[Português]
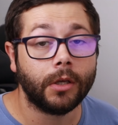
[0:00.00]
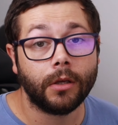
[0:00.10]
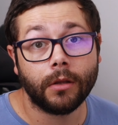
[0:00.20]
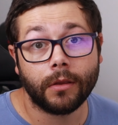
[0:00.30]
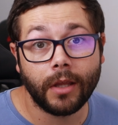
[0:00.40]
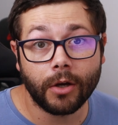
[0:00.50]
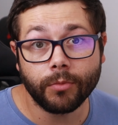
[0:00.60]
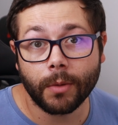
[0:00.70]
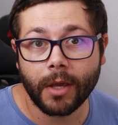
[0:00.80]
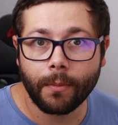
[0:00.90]
Eh,
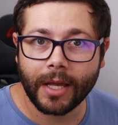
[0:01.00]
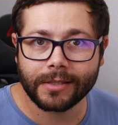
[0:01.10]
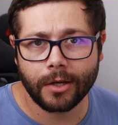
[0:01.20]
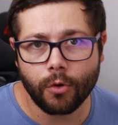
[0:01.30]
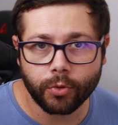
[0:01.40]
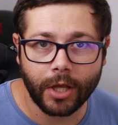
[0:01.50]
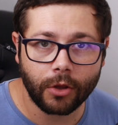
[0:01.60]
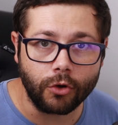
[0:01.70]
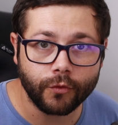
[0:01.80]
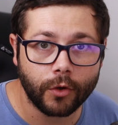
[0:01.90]
digam-me também como é que se tem
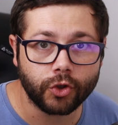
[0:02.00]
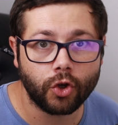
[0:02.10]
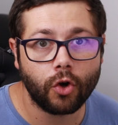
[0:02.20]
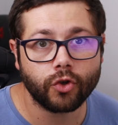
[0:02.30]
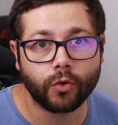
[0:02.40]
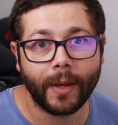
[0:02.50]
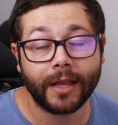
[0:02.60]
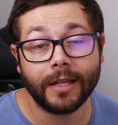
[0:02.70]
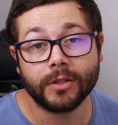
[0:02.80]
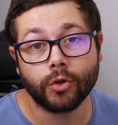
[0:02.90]
comportado com os vossos jogos, como é
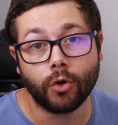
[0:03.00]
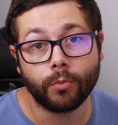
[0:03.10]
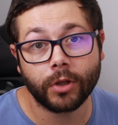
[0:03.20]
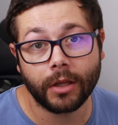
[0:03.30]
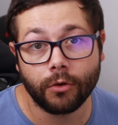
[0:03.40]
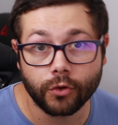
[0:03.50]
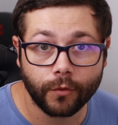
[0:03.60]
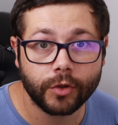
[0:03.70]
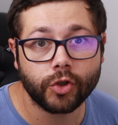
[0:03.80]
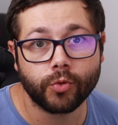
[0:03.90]
que tem se comportado com os
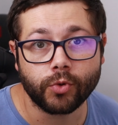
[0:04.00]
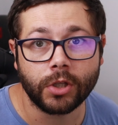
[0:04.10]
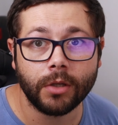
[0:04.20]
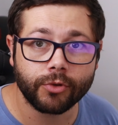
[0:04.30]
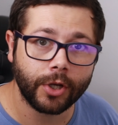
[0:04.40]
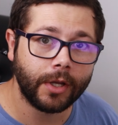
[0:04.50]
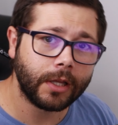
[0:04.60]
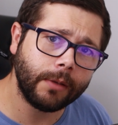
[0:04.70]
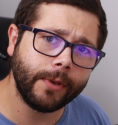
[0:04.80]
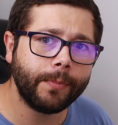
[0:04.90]
vossos dispositivos,
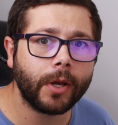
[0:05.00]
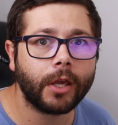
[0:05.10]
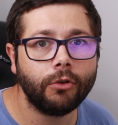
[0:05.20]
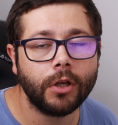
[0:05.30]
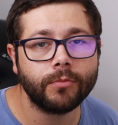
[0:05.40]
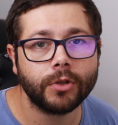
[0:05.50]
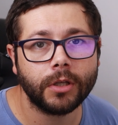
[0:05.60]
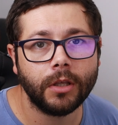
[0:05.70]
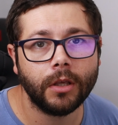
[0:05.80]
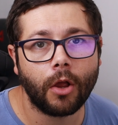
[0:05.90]
também para reunirmos
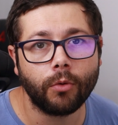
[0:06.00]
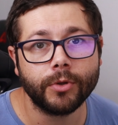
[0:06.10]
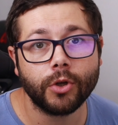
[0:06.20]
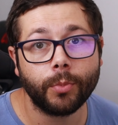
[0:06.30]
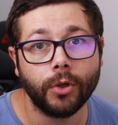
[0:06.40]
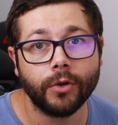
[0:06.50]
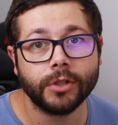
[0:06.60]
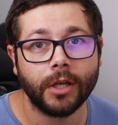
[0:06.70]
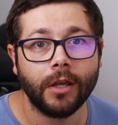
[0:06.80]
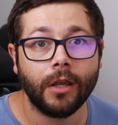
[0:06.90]
aqui algumas
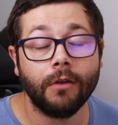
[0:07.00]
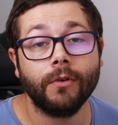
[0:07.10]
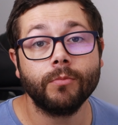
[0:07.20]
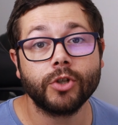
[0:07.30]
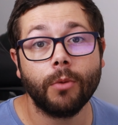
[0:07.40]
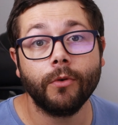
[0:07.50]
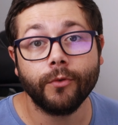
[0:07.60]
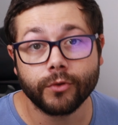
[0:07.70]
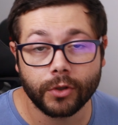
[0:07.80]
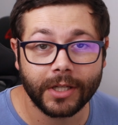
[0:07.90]
opiniões e vermos se é uma
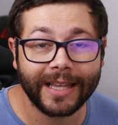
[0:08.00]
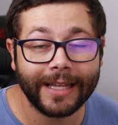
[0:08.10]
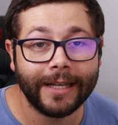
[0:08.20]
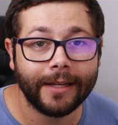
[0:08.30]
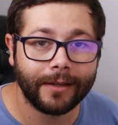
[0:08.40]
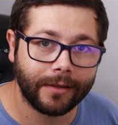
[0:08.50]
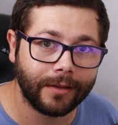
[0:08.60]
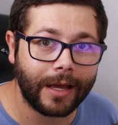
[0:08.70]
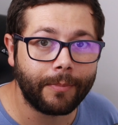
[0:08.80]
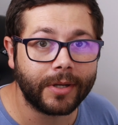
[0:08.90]
funcionalidade
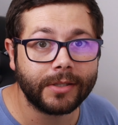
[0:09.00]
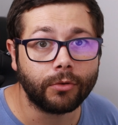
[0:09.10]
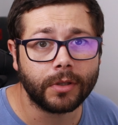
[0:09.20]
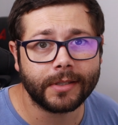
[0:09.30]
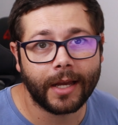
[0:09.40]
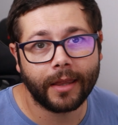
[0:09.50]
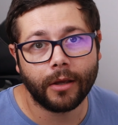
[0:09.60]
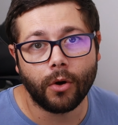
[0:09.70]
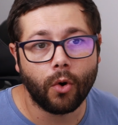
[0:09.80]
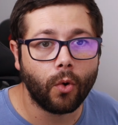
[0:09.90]
que dá para ser
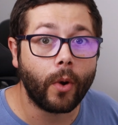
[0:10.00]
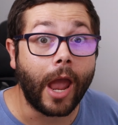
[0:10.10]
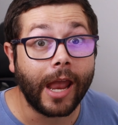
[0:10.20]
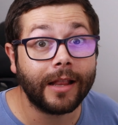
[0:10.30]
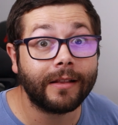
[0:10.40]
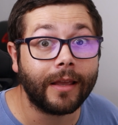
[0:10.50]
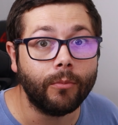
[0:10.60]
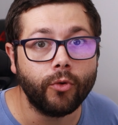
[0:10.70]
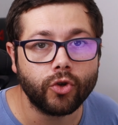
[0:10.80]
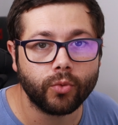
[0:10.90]
utilizada ou ainda tem
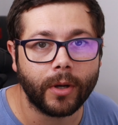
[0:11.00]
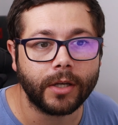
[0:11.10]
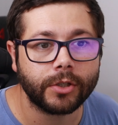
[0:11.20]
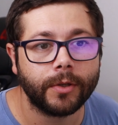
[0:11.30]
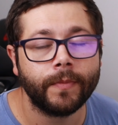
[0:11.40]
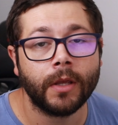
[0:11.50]
muitos bugs.